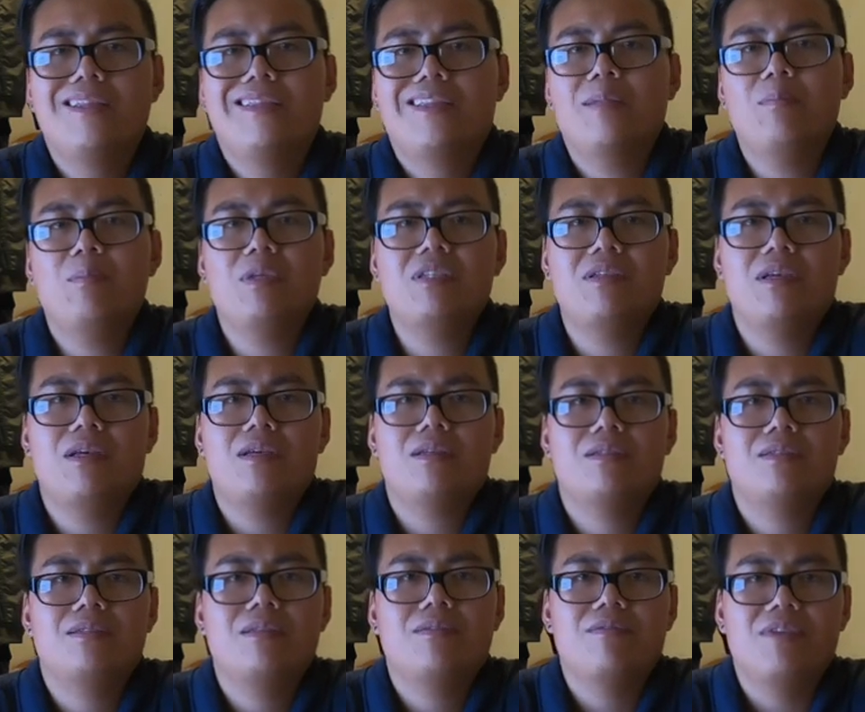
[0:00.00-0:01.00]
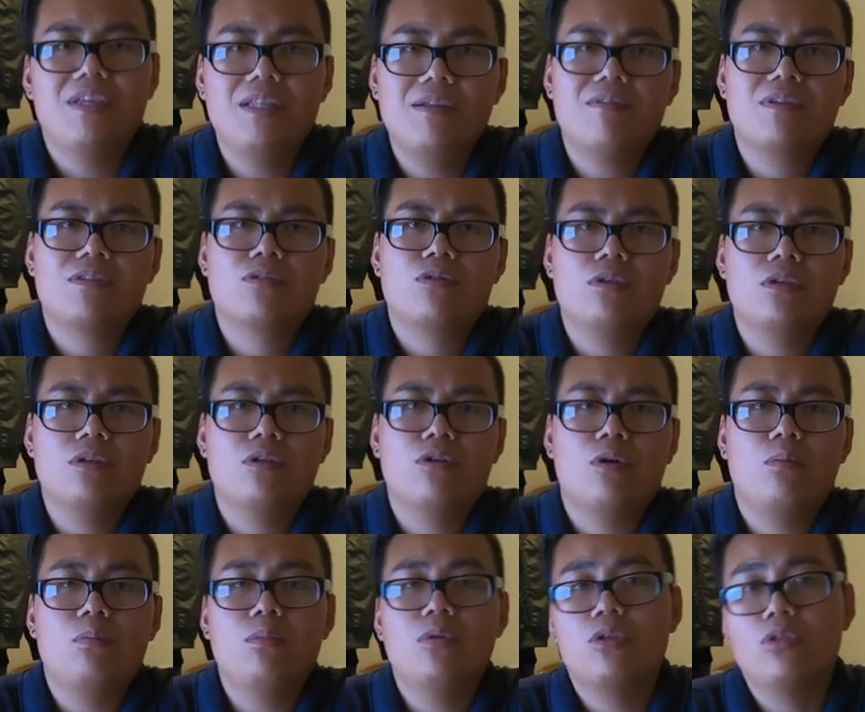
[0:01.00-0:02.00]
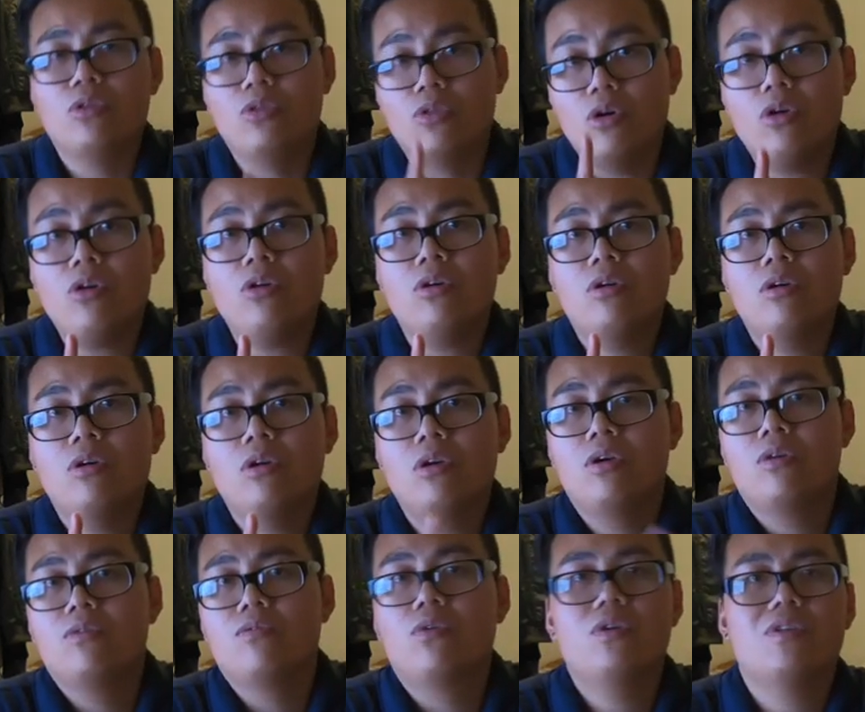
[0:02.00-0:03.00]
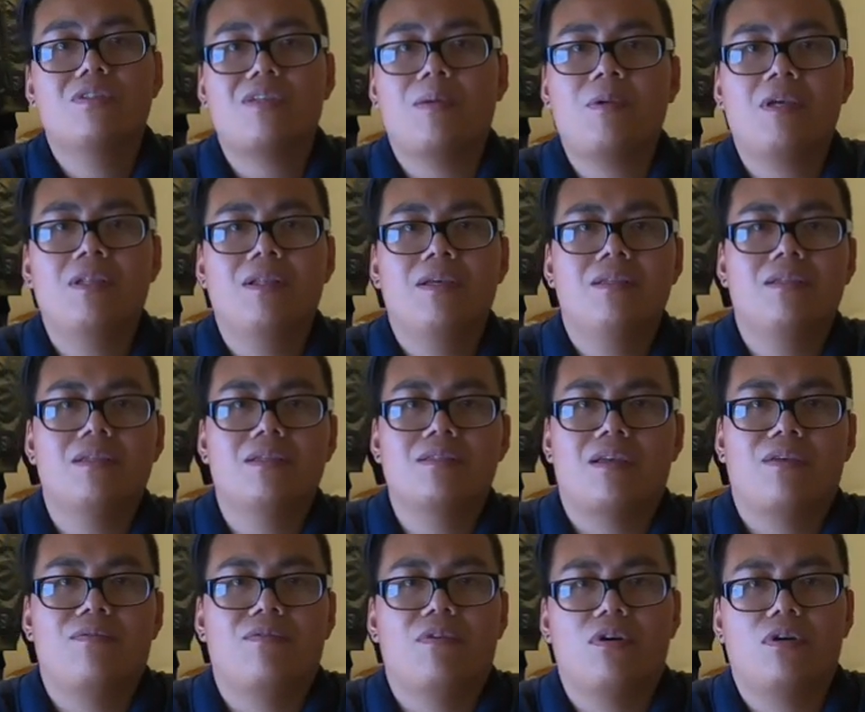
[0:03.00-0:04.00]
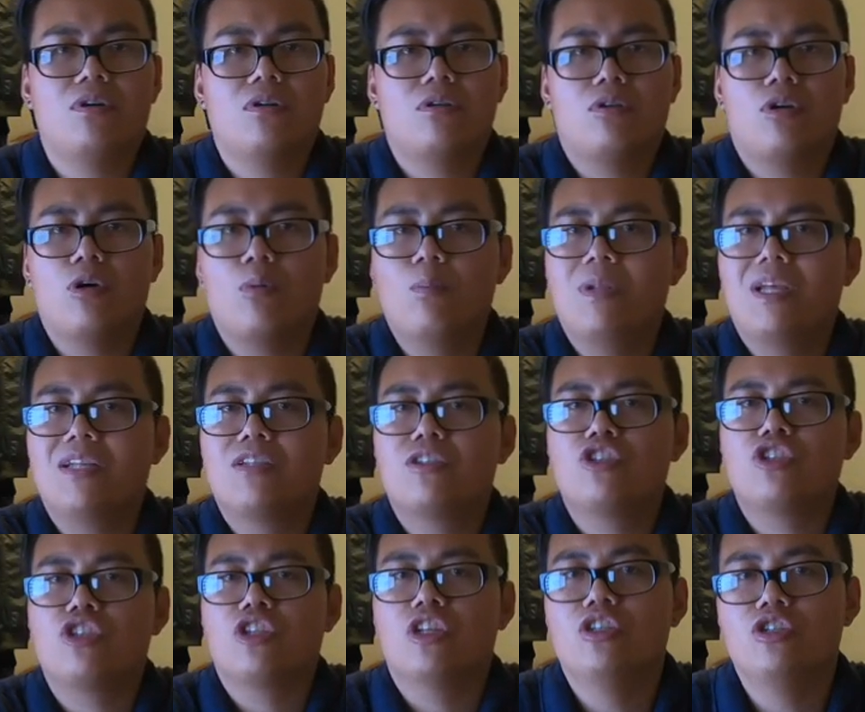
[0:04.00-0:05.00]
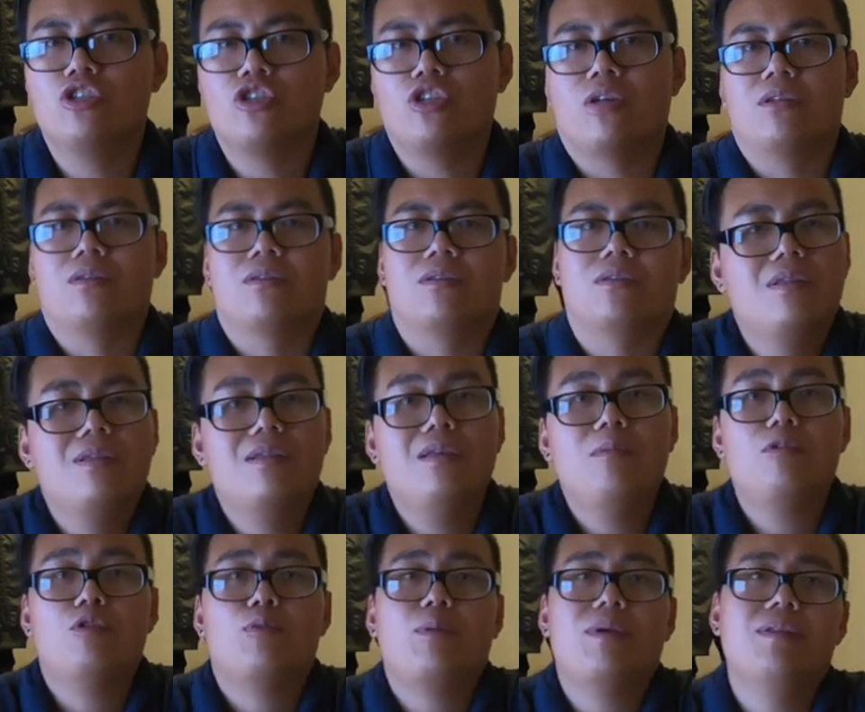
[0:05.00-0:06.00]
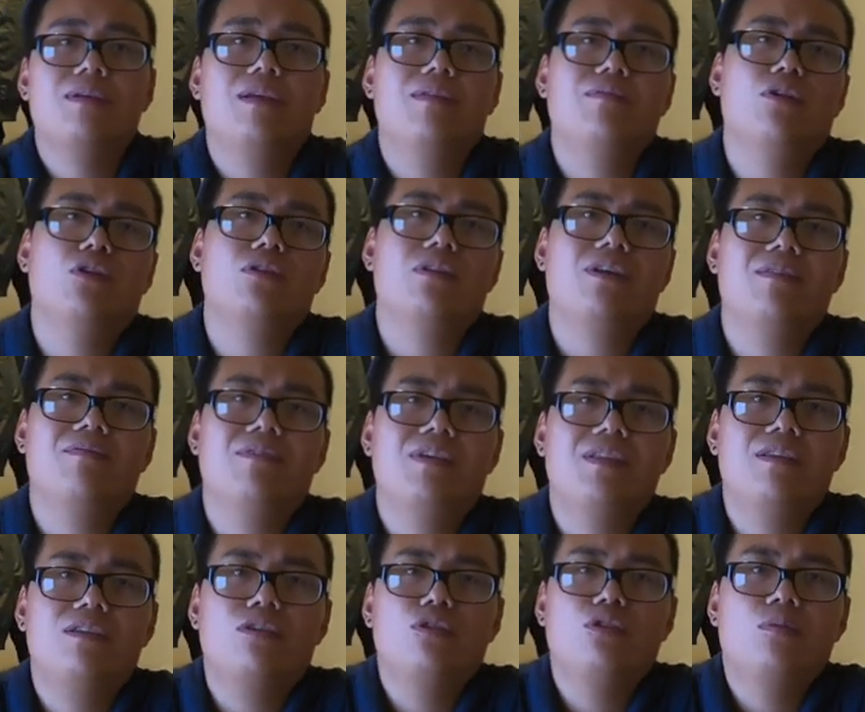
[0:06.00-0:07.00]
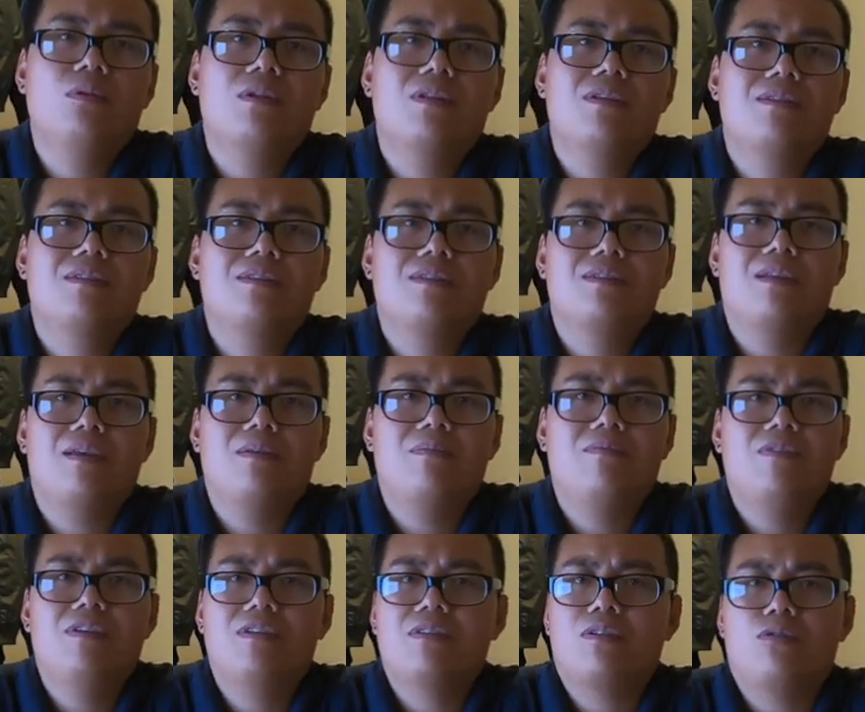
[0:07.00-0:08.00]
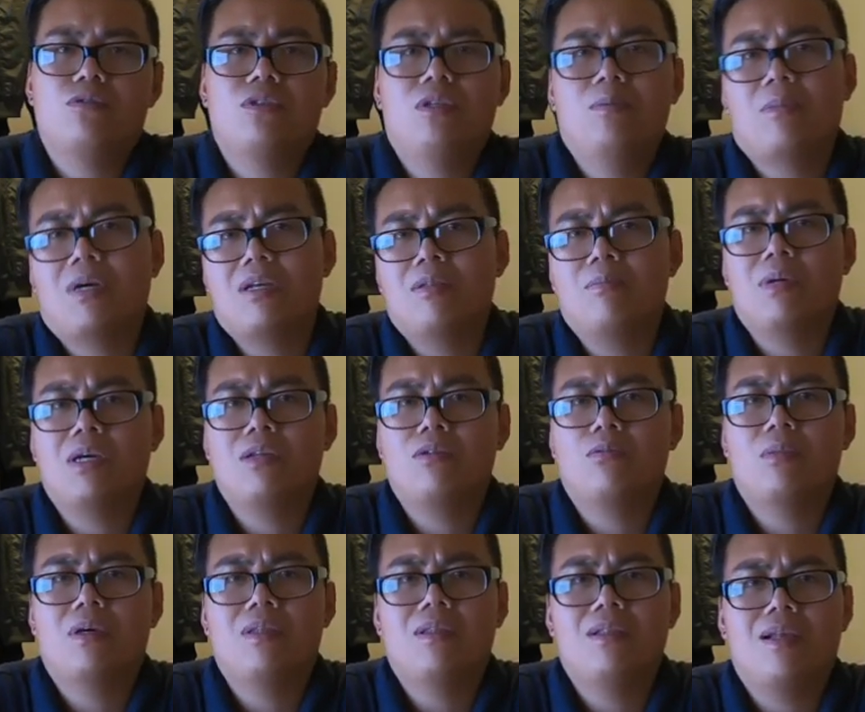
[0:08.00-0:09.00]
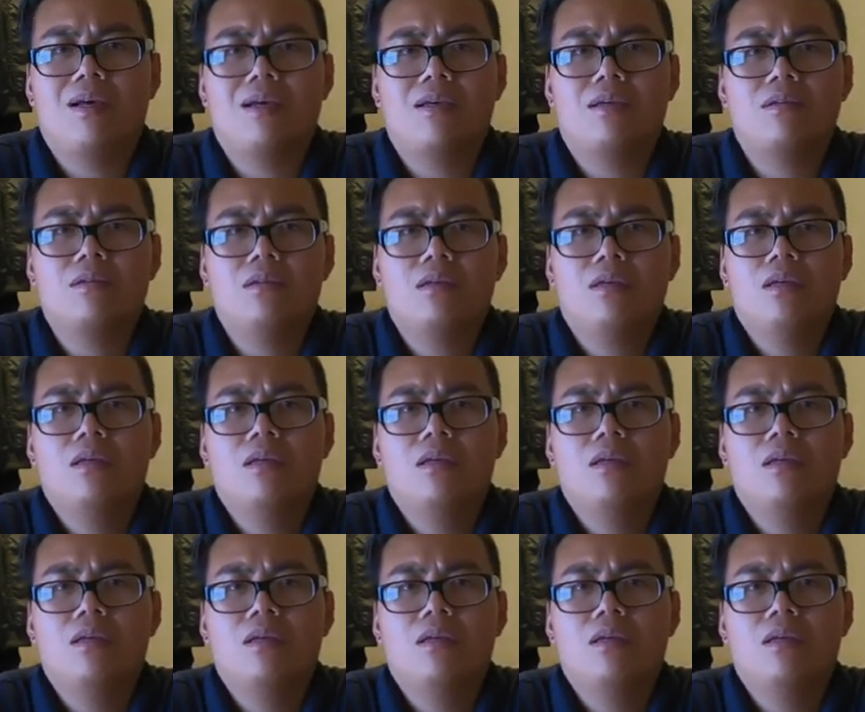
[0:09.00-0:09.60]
denn bisher ist weder was durchgekommen, noch wurde es abgelehnt, es ist einfach komplett Stillstand. Dementsprechend reden wir heute ein wenig über das System, wie es aussieht, meine Meinung, meine Lage.